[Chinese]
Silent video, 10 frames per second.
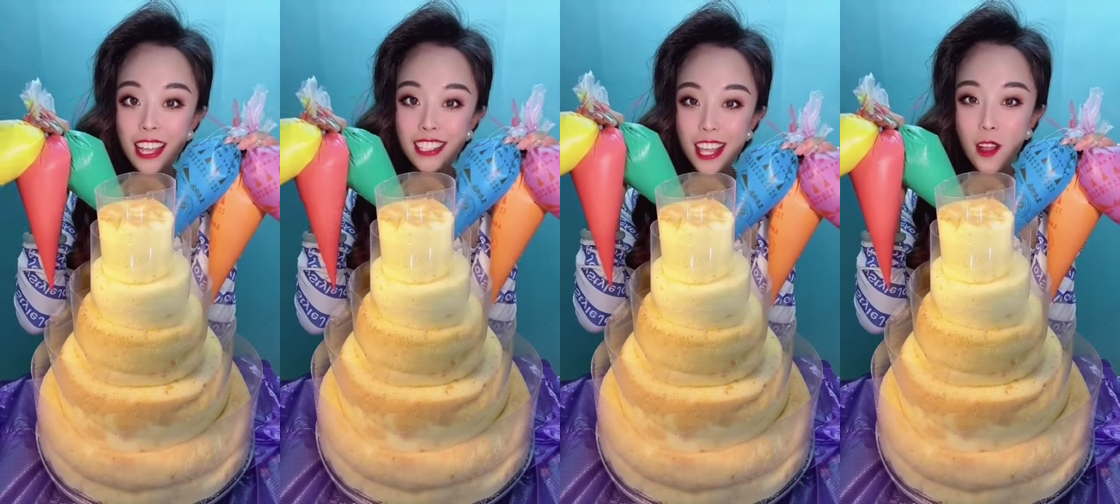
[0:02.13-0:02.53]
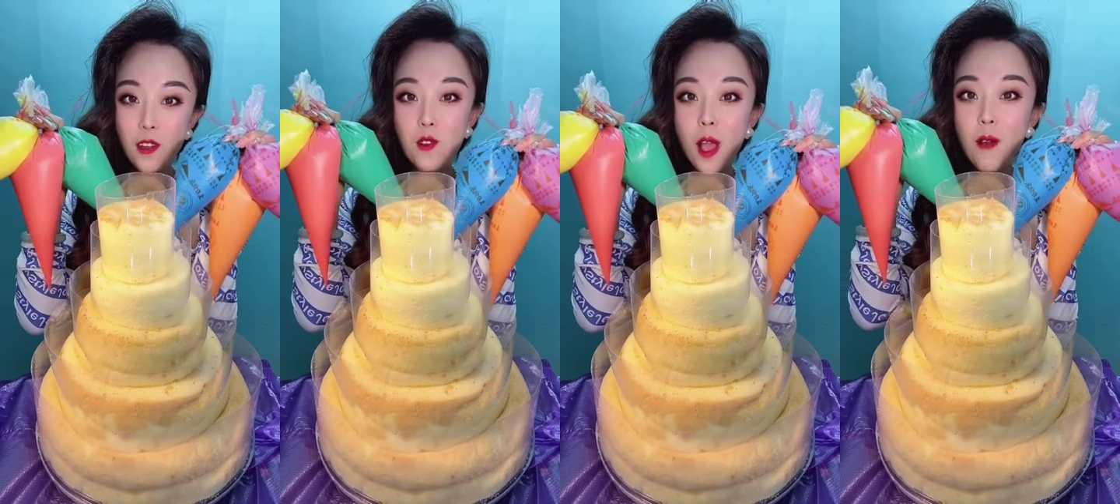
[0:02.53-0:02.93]
千
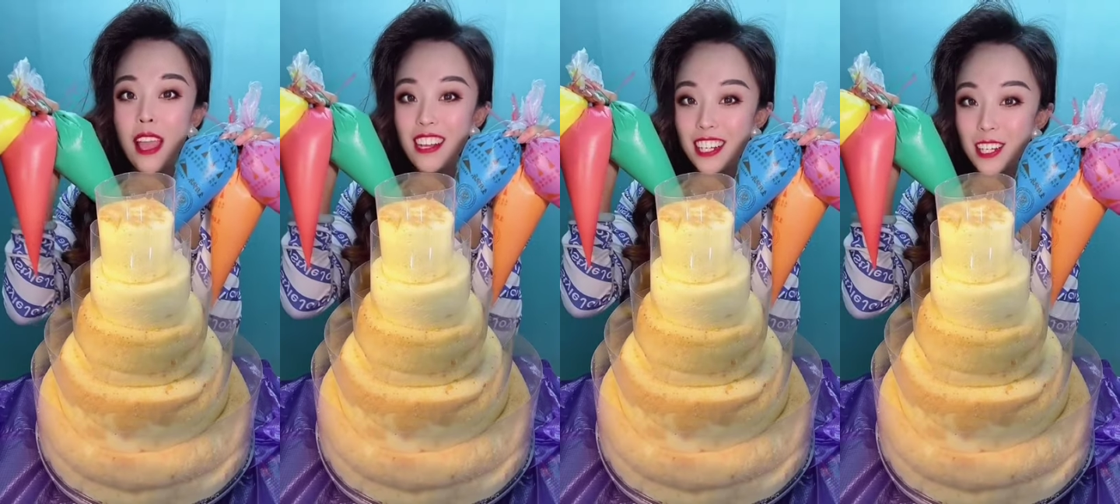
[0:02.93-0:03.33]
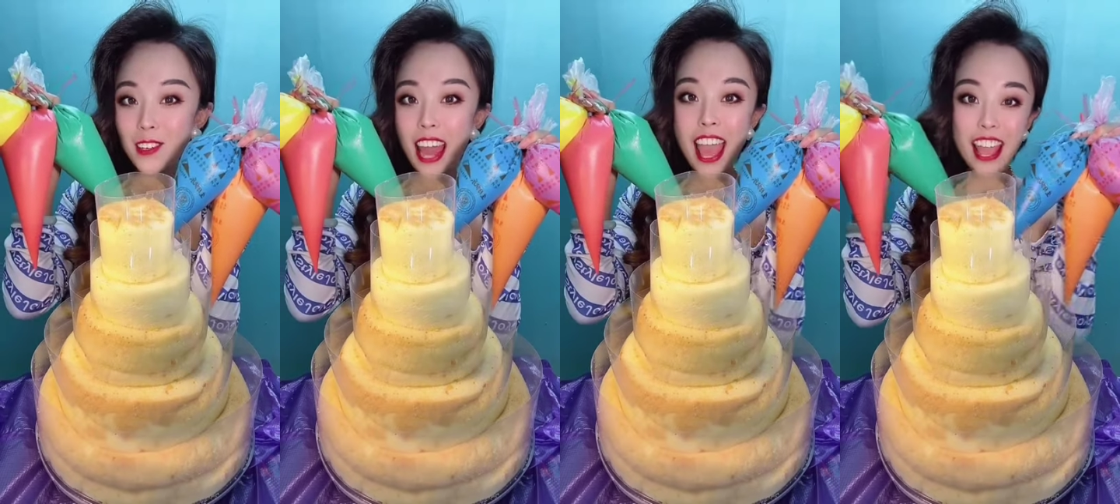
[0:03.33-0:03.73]
呼万唤始
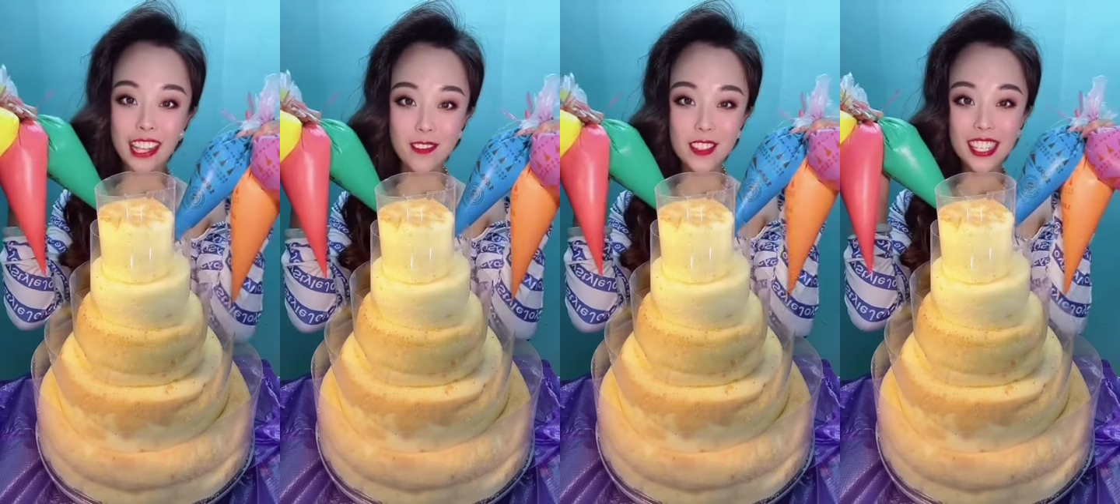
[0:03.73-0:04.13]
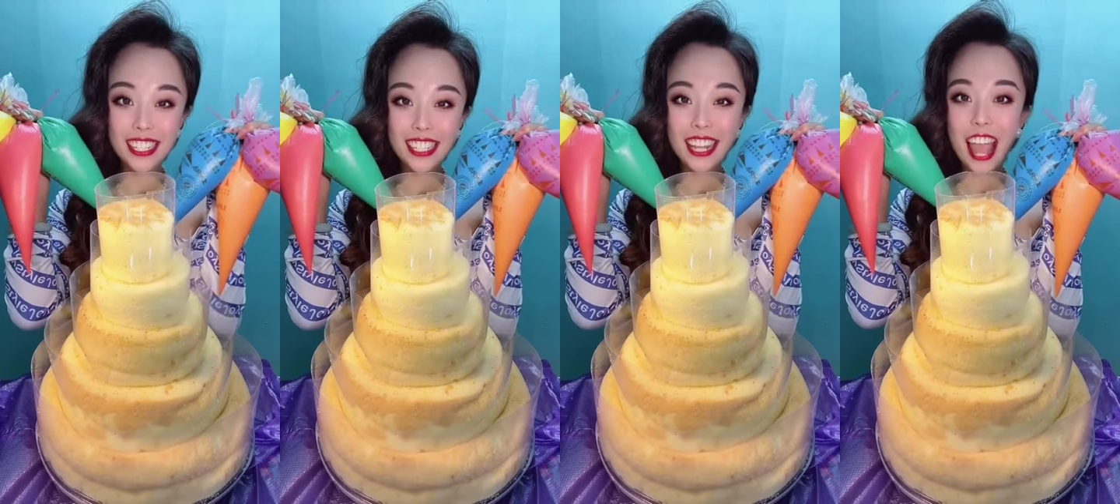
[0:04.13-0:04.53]
出来，你们所
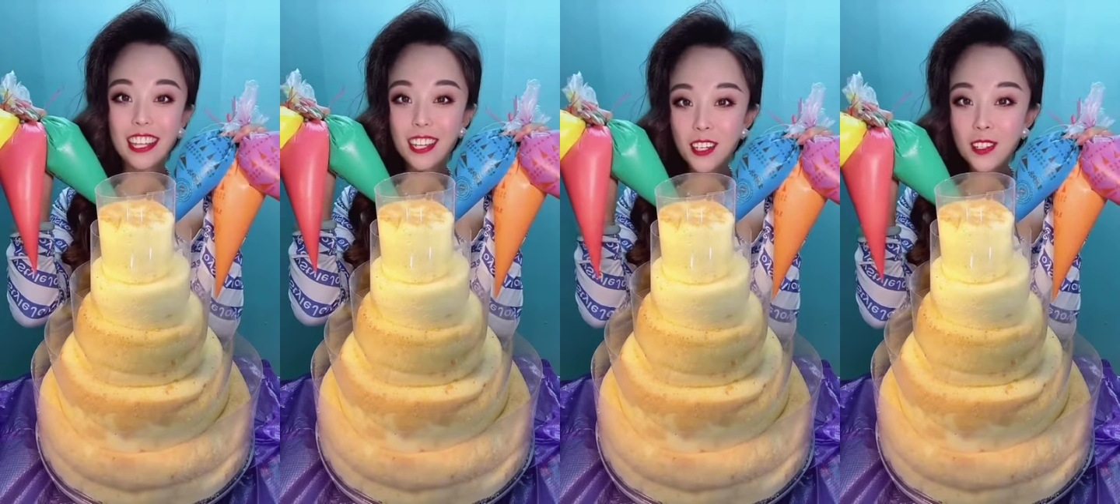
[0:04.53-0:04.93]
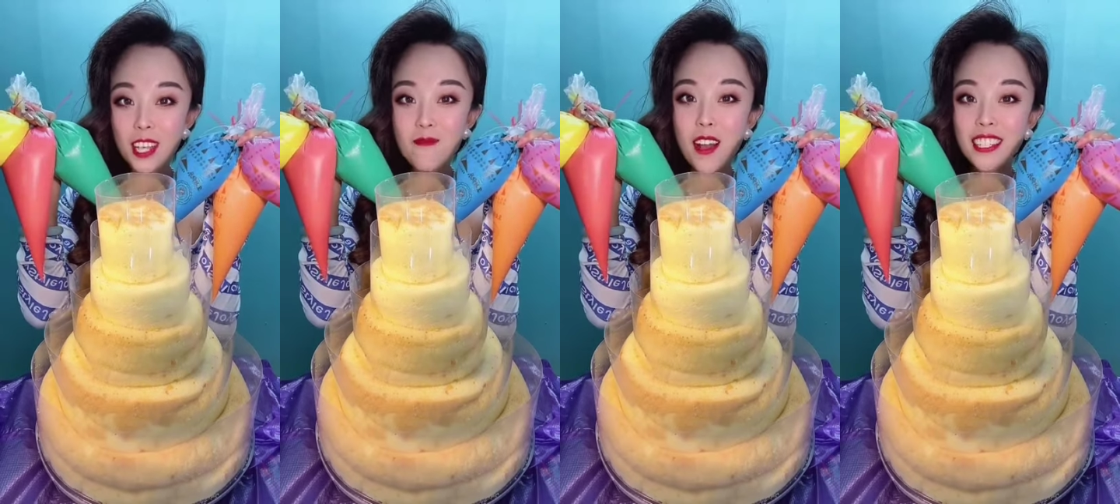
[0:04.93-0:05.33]
期待的六
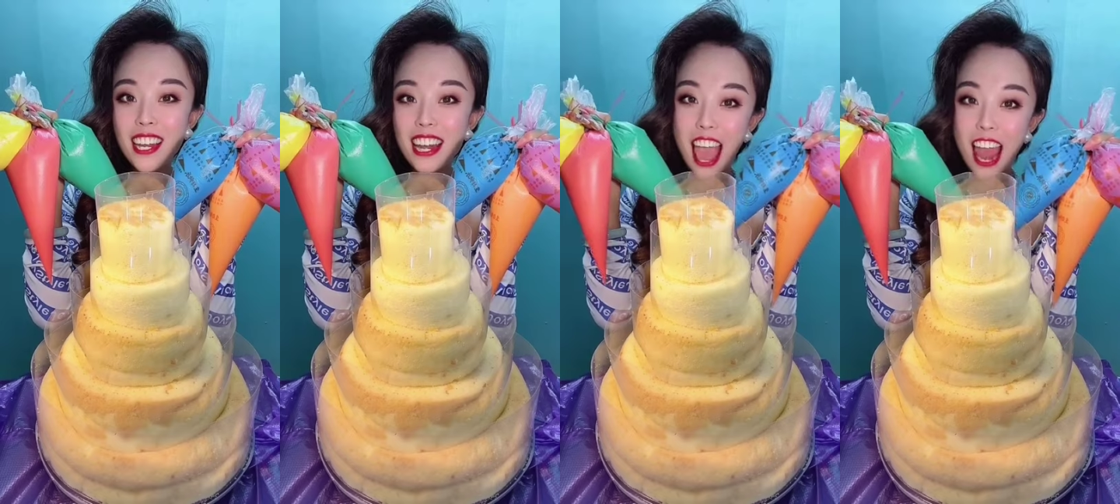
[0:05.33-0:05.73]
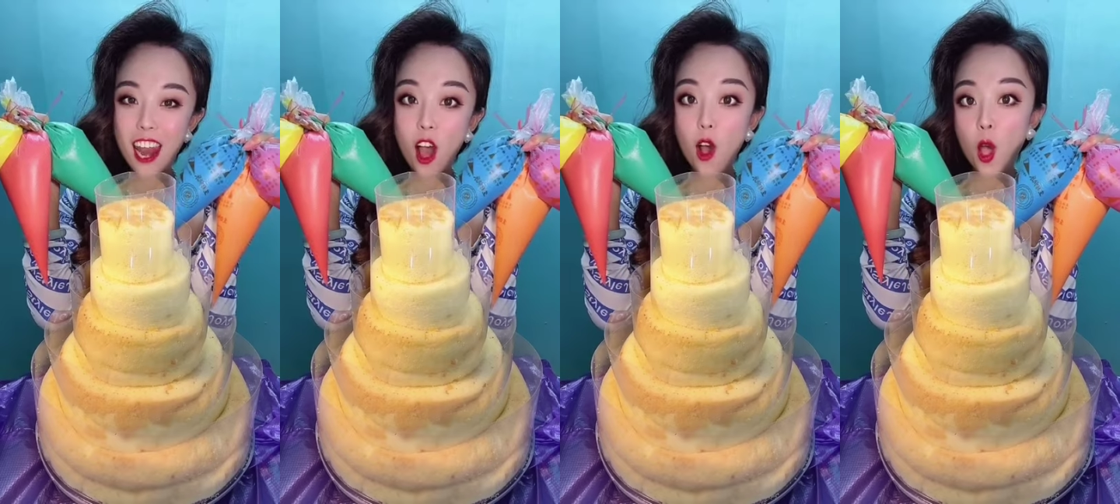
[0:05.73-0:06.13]
层爆浆来
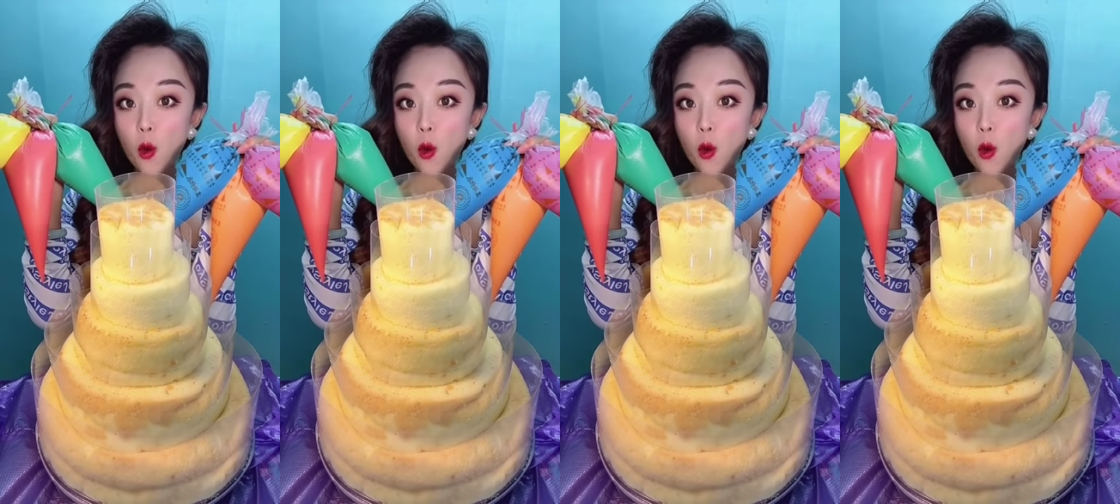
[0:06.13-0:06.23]
喽！